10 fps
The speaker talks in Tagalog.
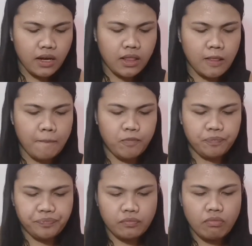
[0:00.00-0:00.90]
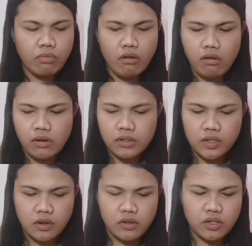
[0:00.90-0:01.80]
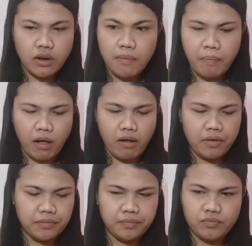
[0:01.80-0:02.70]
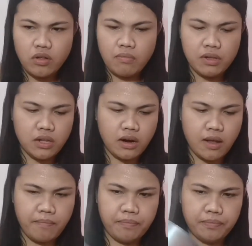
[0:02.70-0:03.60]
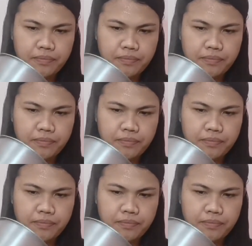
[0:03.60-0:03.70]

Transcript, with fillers: Init. Ang sarap pa. Ah. Parang masarap.